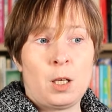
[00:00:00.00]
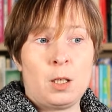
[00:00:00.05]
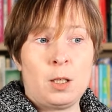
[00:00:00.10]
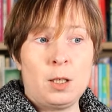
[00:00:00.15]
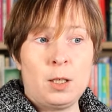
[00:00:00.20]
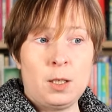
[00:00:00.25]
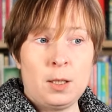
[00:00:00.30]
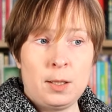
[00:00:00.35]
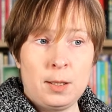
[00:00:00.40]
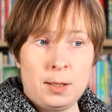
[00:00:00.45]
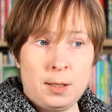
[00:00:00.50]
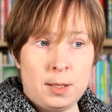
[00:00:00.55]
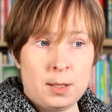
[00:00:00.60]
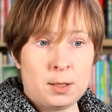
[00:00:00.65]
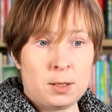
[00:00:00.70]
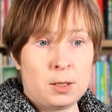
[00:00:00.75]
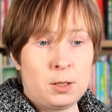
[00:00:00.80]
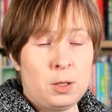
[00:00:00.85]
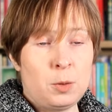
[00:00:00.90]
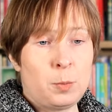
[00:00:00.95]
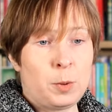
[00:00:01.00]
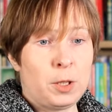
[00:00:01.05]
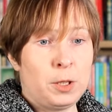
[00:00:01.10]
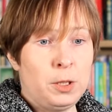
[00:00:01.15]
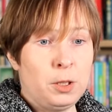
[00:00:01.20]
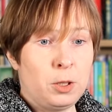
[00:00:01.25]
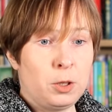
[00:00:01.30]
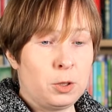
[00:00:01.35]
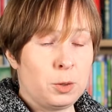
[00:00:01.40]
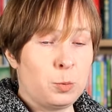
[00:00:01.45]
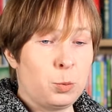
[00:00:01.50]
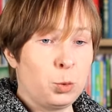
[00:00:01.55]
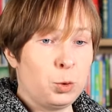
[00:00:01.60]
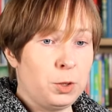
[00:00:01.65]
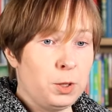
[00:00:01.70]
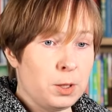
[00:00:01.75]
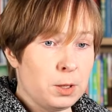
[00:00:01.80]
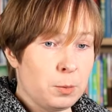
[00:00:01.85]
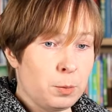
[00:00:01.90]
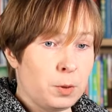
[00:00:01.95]
И если они прониклись
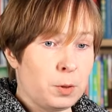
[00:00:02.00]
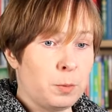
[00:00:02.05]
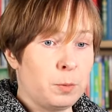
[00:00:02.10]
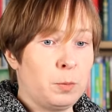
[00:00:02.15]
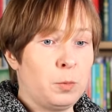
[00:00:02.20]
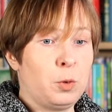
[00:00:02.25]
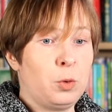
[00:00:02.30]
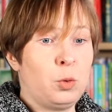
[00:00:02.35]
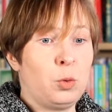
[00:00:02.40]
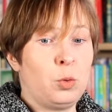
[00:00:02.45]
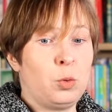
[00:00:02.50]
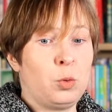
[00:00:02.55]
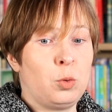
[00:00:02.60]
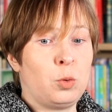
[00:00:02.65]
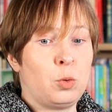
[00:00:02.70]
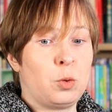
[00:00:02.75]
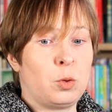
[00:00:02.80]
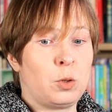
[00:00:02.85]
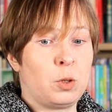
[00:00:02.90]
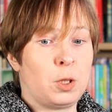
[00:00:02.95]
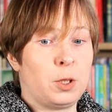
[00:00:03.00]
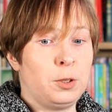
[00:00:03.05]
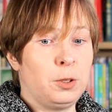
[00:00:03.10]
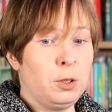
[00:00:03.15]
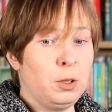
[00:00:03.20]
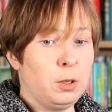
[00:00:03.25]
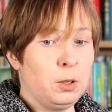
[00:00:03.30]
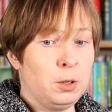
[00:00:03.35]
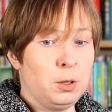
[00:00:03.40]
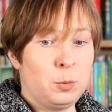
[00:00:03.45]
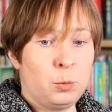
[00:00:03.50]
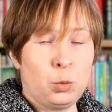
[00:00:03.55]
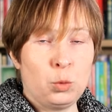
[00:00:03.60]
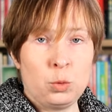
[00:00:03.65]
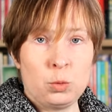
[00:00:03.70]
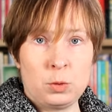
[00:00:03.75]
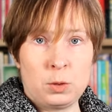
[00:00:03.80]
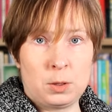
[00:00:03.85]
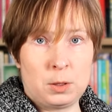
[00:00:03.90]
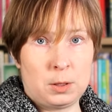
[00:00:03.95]
буддизмом, то они не
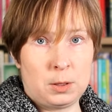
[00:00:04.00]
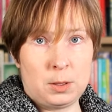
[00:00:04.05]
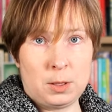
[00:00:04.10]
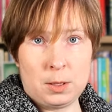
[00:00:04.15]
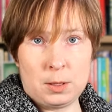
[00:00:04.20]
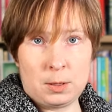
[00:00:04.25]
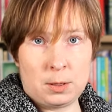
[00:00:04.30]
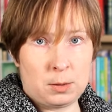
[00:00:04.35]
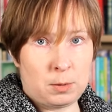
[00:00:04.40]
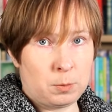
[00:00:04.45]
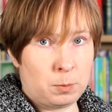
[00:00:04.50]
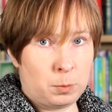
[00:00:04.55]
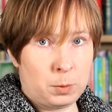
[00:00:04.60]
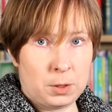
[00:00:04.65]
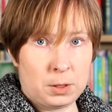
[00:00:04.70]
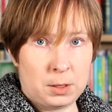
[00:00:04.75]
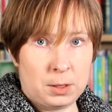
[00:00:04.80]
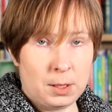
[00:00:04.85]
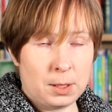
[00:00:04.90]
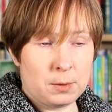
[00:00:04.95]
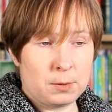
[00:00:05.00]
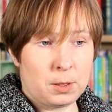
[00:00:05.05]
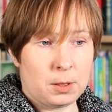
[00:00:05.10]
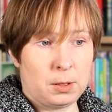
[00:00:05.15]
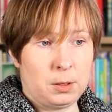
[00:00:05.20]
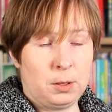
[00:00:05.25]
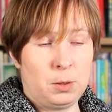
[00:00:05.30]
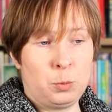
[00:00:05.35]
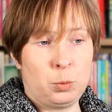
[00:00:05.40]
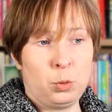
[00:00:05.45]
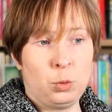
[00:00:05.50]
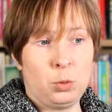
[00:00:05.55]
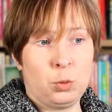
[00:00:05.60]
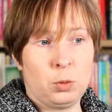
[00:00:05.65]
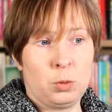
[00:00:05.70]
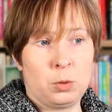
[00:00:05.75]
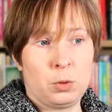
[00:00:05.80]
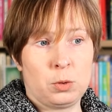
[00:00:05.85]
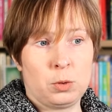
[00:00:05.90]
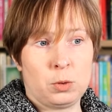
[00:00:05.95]
будут сидеть без дела, они
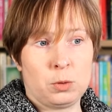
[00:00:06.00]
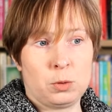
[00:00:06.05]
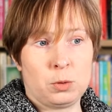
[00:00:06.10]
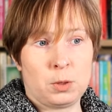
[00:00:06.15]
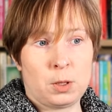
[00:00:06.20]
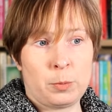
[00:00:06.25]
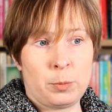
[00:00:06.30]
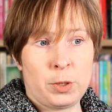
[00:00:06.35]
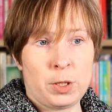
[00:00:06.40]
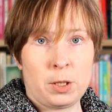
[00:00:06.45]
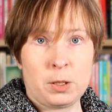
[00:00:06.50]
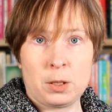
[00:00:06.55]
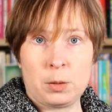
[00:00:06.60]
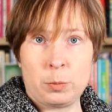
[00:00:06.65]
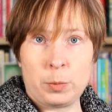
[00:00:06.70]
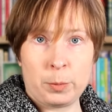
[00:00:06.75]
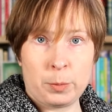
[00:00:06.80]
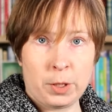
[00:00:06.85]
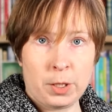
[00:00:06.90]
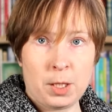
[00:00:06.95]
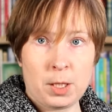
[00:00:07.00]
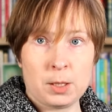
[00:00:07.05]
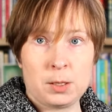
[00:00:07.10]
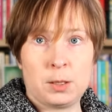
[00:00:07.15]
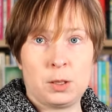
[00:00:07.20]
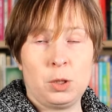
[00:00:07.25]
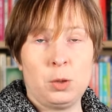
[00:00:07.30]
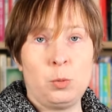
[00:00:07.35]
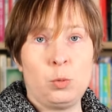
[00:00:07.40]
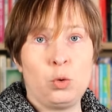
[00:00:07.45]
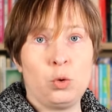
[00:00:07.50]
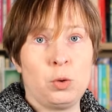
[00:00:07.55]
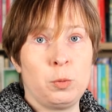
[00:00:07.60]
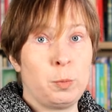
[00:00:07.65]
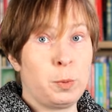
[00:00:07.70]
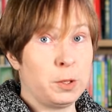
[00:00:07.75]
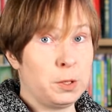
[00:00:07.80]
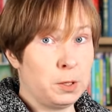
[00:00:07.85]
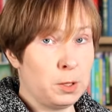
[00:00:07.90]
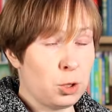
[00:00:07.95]
будут э, нам как-то помогать, они
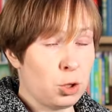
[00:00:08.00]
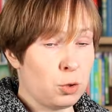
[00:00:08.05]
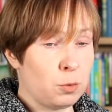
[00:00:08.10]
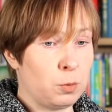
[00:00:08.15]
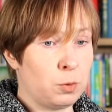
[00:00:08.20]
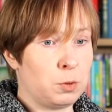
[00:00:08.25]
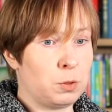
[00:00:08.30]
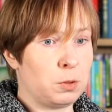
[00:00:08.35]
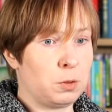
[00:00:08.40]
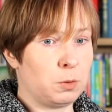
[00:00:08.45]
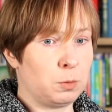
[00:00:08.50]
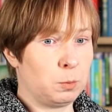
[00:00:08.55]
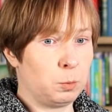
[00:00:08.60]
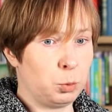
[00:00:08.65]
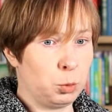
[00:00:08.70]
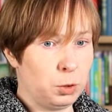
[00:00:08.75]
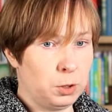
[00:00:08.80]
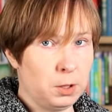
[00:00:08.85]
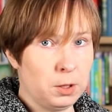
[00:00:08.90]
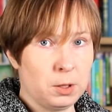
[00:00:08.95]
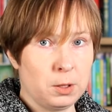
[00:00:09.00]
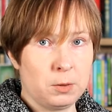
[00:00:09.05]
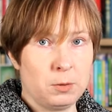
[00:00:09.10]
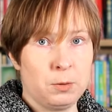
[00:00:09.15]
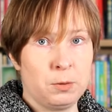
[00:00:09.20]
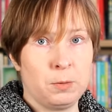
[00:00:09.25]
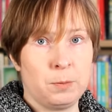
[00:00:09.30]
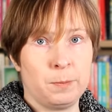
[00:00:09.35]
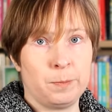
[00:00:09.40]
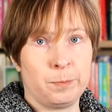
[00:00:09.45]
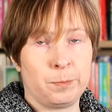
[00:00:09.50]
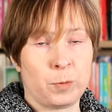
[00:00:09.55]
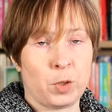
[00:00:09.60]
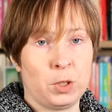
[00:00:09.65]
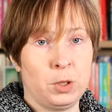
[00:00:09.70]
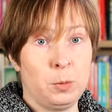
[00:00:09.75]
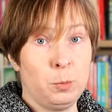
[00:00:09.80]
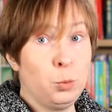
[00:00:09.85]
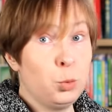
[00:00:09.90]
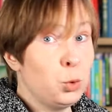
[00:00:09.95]
могут поддерживать буддистов,
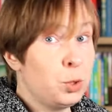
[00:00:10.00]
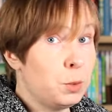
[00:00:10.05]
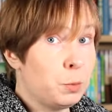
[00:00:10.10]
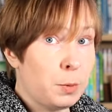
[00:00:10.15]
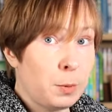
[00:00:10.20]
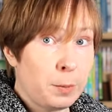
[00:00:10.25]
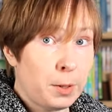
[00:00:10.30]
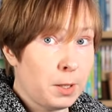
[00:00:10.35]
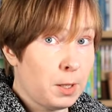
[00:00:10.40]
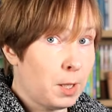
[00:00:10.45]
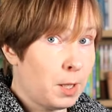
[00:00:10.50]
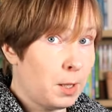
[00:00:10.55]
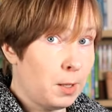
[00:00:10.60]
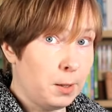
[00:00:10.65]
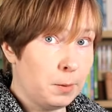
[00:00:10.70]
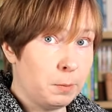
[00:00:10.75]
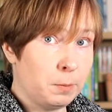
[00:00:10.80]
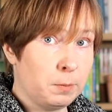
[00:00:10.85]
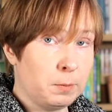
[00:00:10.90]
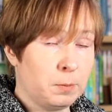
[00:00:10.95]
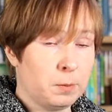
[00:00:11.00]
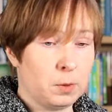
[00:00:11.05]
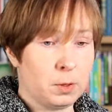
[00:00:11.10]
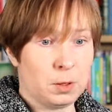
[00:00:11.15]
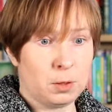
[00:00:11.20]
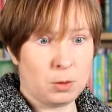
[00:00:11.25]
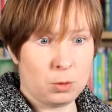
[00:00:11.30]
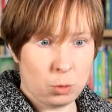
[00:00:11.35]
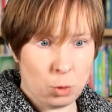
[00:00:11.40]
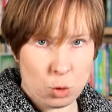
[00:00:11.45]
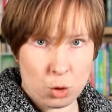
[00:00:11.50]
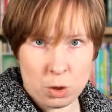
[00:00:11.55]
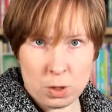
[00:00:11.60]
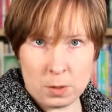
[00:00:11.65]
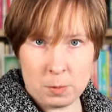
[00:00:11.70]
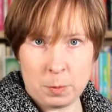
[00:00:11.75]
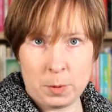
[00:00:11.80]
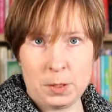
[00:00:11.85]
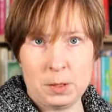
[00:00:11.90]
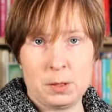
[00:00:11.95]
они Будде помогали, это тоже
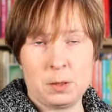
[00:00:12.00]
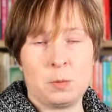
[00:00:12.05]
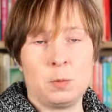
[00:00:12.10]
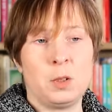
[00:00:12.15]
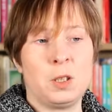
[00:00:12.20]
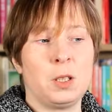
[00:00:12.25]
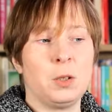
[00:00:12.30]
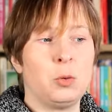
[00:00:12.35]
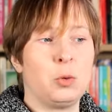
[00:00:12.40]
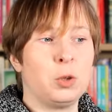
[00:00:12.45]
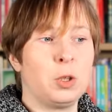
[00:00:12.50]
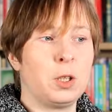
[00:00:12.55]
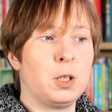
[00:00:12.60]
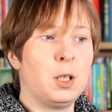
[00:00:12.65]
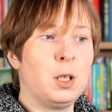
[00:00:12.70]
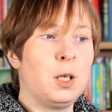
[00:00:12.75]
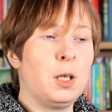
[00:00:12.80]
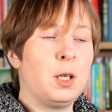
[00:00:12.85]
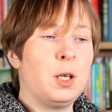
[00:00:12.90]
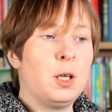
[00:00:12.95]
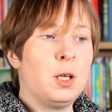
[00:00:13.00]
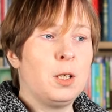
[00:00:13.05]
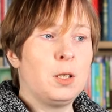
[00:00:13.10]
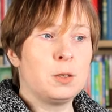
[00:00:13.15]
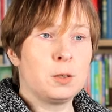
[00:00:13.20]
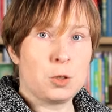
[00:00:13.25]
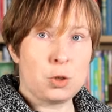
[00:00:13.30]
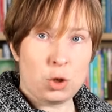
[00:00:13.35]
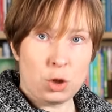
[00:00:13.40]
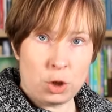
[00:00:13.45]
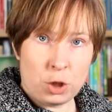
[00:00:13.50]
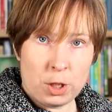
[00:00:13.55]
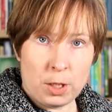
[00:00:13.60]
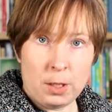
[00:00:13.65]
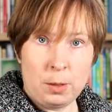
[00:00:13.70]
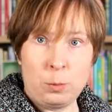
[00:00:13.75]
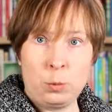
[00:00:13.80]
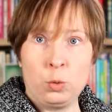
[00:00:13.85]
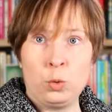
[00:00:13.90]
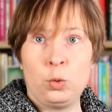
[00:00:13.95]
есть в палийском каноне,
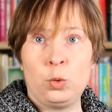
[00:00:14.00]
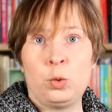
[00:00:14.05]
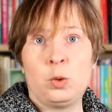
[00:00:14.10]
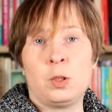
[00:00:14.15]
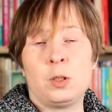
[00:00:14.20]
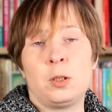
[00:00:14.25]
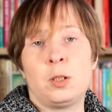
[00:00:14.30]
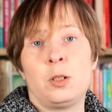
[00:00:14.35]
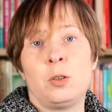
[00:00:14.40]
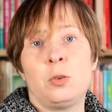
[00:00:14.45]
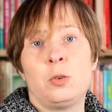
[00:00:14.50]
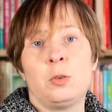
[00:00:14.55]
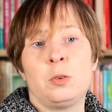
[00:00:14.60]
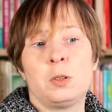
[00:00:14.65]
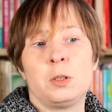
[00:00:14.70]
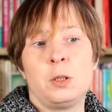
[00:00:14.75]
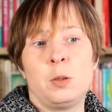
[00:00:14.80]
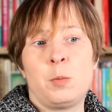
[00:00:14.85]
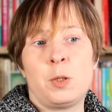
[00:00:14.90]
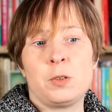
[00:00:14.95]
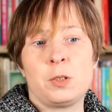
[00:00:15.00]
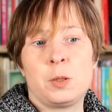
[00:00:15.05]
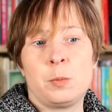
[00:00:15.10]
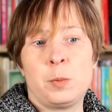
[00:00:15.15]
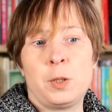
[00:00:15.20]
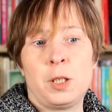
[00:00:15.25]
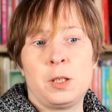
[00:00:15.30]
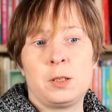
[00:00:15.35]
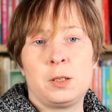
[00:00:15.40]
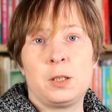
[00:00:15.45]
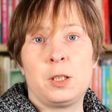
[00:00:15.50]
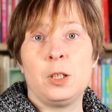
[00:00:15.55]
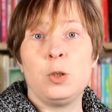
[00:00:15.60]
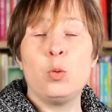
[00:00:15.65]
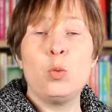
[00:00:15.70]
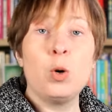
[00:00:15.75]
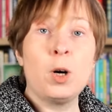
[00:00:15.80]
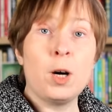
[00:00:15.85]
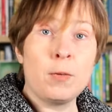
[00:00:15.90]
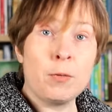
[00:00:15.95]
защищали Будду, когда он занимался практикой,
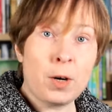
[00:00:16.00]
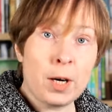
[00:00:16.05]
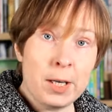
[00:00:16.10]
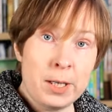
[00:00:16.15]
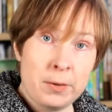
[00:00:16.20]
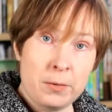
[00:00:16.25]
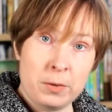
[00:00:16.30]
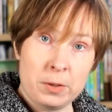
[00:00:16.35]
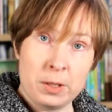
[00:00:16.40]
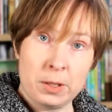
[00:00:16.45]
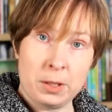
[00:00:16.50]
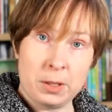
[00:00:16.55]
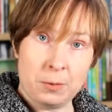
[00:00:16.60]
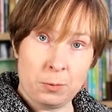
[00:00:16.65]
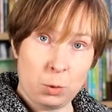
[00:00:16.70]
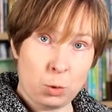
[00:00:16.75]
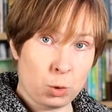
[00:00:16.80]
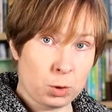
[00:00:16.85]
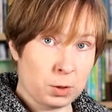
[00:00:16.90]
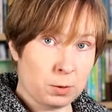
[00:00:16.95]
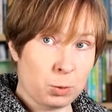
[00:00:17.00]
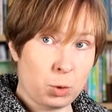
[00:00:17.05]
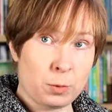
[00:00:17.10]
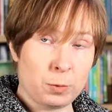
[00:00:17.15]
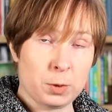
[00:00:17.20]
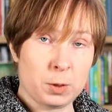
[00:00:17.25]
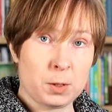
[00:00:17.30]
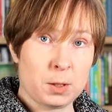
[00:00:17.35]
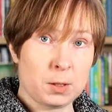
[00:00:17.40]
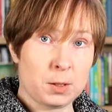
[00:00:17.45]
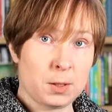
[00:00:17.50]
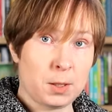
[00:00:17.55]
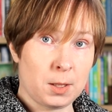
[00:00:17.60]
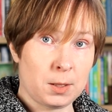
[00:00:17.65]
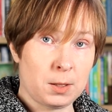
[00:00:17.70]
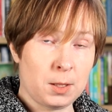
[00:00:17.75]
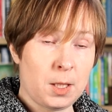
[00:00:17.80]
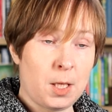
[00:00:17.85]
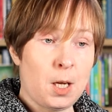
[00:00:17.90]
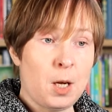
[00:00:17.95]
уговаривали его, к слову
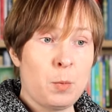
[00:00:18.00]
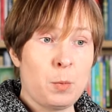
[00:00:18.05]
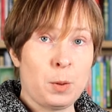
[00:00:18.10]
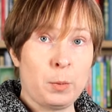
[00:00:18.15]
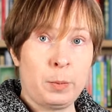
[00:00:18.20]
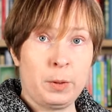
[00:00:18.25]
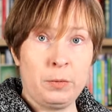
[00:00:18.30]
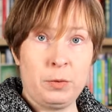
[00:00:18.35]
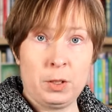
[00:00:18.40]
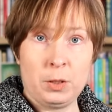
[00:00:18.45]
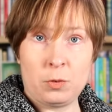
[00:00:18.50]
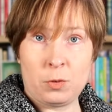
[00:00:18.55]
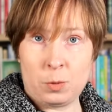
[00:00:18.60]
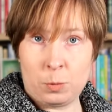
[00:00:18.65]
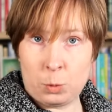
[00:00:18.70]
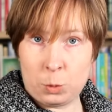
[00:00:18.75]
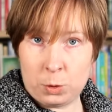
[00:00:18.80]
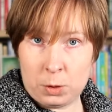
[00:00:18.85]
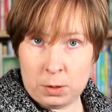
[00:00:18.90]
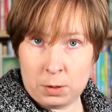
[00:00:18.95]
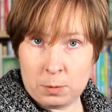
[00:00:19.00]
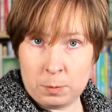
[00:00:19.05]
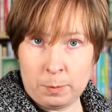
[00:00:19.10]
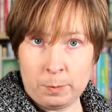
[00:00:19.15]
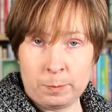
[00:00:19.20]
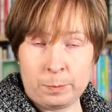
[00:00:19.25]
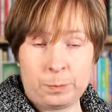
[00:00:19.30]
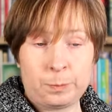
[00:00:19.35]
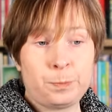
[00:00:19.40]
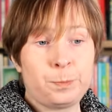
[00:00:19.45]
сказать, проповедовать буддизм.